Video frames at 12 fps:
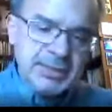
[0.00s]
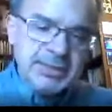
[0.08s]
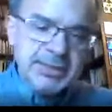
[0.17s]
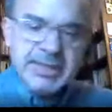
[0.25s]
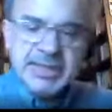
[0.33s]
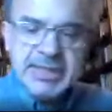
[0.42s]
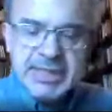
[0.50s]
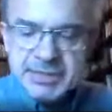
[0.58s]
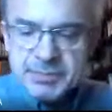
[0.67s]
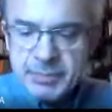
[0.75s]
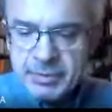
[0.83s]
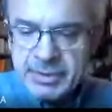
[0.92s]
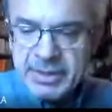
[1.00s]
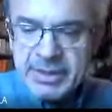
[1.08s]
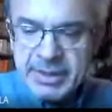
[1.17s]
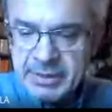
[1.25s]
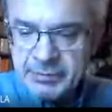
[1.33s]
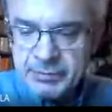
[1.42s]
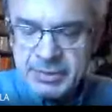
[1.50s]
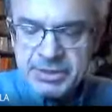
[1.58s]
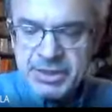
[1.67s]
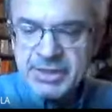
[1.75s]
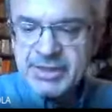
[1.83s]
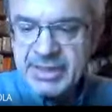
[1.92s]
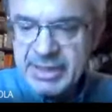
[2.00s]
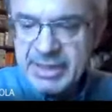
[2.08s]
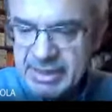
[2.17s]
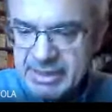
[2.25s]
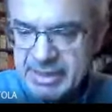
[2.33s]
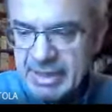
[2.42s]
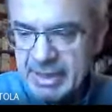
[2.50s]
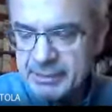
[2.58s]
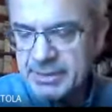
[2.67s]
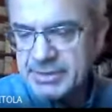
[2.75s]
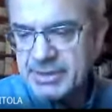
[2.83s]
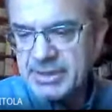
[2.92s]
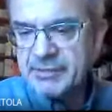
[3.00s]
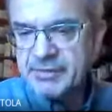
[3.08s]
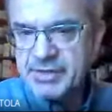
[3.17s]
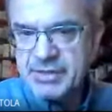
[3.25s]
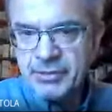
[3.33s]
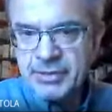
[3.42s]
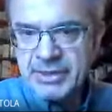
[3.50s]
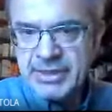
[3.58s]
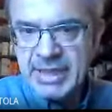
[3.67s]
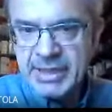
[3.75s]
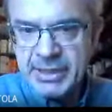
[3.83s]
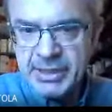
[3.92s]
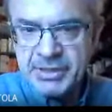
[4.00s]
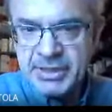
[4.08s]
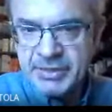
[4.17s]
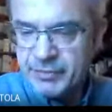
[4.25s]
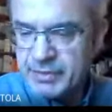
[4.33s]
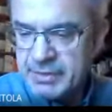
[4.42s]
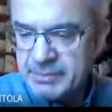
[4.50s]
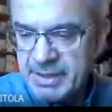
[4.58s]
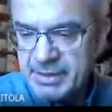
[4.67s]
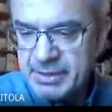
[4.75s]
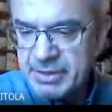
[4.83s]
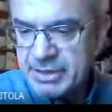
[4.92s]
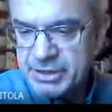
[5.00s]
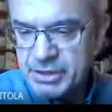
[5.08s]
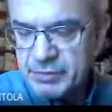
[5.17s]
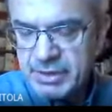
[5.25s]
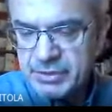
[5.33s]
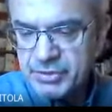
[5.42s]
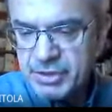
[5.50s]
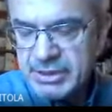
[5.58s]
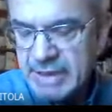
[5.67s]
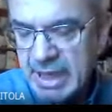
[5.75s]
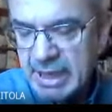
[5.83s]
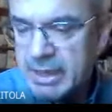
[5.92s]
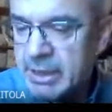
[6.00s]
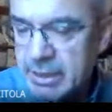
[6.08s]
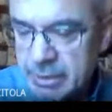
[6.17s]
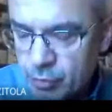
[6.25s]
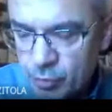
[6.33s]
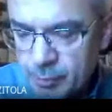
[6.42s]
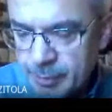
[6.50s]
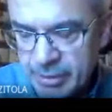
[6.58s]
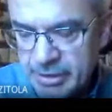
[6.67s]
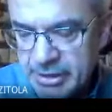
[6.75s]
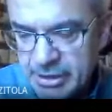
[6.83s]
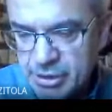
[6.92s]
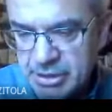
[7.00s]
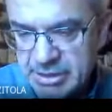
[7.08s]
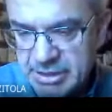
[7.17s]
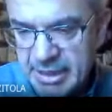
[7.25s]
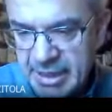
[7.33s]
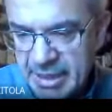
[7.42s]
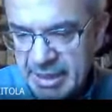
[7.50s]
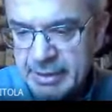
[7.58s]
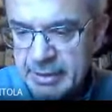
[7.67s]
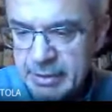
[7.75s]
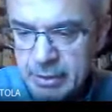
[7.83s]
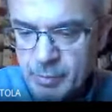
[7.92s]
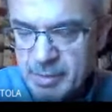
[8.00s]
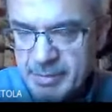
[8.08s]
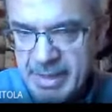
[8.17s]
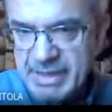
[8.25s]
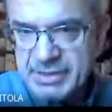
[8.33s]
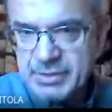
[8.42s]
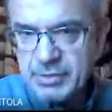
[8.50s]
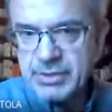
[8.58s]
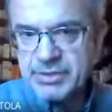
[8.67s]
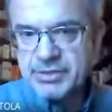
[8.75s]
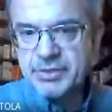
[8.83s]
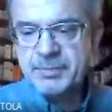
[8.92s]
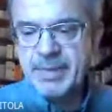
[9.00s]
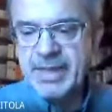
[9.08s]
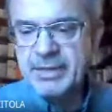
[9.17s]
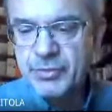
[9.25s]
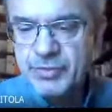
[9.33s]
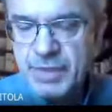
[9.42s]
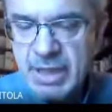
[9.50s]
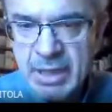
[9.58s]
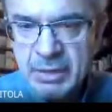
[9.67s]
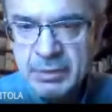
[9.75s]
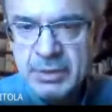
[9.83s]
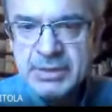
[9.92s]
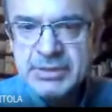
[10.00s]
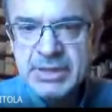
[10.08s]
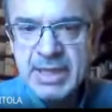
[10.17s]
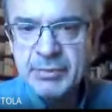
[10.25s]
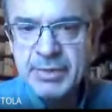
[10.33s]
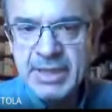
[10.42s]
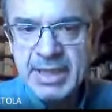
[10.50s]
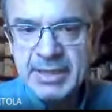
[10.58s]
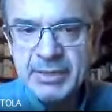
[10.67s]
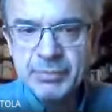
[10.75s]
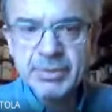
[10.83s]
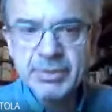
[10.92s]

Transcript: il nichilismo e una certa critica e una certa visione della crisi dei fondamenti della civiltà occidentale, di cui poi Nietzsche sarà come maestro del sospetto sarà, sarà un, grande, un,